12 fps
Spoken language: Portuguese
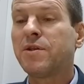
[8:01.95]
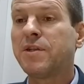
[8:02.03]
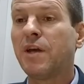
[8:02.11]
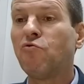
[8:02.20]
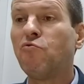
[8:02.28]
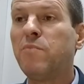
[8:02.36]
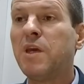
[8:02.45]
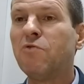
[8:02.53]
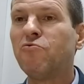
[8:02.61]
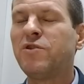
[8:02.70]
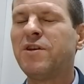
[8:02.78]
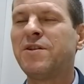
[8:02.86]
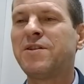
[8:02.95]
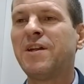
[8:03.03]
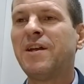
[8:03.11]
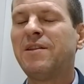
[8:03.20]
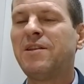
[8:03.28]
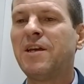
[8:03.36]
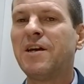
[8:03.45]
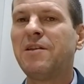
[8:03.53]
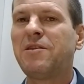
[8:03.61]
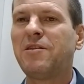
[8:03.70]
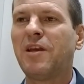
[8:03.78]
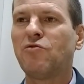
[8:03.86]
ser humildes
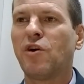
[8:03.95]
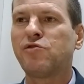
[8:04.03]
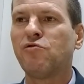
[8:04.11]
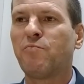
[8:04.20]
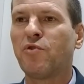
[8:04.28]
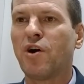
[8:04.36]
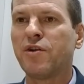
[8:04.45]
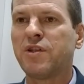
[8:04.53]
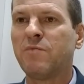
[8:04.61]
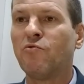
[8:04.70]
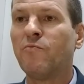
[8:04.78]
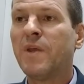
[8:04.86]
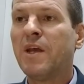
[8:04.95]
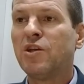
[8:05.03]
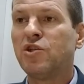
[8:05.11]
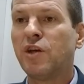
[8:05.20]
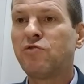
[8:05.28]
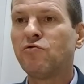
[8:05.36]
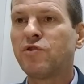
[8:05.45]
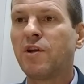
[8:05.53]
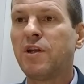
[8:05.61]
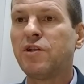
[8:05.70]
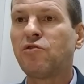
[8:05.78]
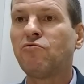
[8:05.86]
diante de nosso próximo. Jesus
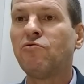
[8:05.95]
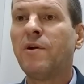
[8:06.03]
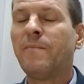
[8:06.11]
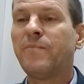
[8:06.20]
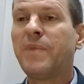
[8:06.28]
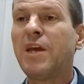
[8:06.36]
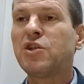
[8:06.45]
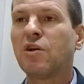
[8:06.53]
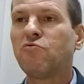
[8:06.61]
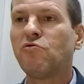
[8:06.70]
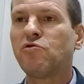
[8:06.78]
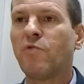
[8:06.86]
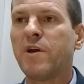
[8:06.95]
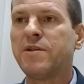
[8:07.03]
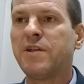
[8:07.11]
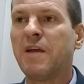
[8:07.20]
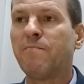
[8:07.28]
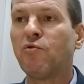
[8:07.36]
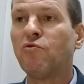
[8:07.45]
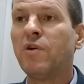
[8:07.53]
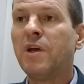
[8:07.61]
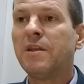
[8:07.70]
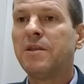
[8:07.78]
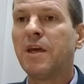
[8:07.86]
Cristo deixa-nos o exemplo
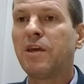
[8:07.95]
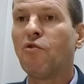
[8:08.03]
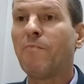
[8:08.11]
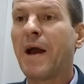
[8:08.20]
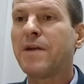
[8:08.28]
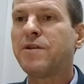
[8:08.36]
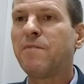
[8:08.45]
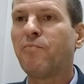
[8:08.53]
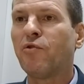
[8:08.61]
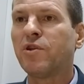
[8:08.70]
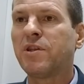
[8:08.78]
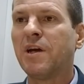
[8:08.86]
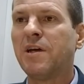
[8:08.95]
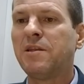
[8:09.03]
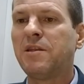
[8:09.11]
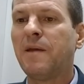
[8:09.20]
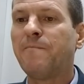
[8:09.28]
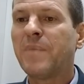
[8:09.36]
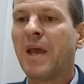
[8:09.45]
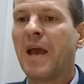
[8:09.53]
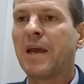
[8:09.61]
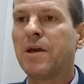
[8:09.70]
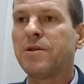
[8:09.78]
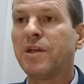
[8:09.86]
de que o mais importante é
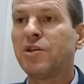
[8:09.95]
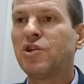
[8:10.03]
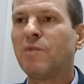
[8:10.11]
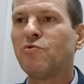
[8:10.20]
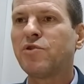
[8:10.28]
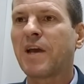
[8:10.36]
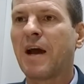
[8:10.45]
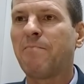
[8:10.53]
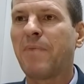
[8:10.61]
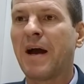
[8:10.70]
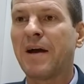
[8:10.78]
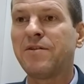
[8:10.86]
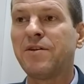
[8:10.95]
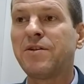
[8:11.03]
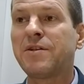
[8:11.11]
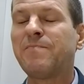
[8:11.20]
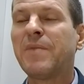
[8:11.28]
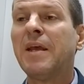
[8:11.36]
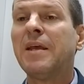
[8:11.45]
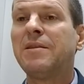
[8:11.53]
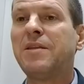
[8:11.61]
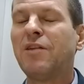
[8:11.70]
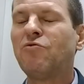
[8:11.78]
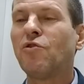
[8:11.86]
que sejamos capazes
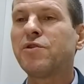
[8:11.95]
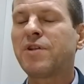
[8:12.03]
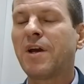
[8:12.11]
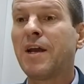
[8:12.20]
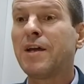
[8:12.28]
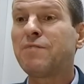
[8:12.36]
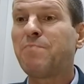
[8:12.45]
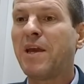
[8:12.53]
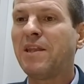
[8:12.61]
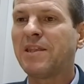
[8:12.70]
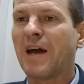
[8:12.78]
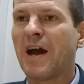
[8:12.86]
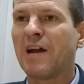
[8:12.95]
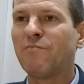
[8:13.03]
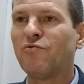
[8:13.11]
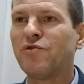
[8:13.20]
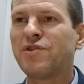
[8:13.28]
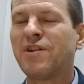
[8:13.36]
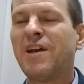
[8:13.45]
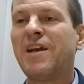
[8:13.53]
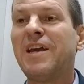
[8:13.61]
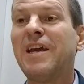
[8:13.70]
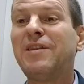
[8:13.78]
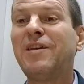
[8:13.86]
de nos respeitarmos
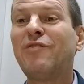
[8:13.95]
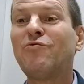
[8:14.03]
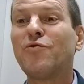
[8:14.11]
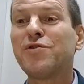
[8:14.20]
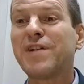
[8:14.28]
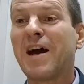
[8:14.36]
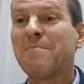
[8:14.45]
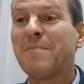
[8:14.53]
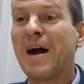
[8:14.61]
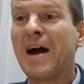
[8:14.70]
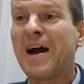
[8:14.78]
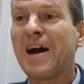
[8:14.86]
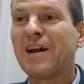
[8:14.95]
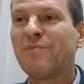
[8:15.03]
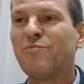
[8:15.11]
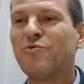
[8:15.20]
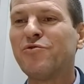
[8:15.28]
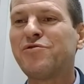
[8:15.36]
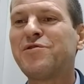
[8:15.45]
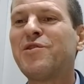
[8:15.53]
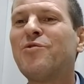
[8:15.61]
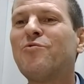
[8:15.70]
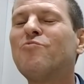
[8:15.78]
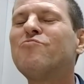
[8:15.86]
e de nos amarmos
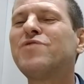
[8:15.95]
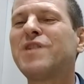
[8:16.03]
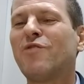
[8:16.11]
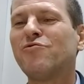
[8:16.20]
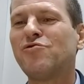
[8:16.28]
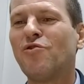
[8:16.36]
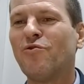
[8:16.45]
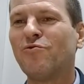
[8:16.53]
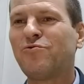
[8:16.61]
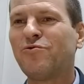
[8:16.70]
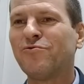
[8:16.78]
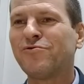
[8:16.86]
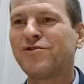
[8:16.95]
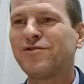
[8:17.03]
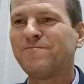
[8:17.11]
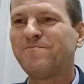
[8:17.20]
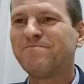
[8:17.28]
uns aos outros.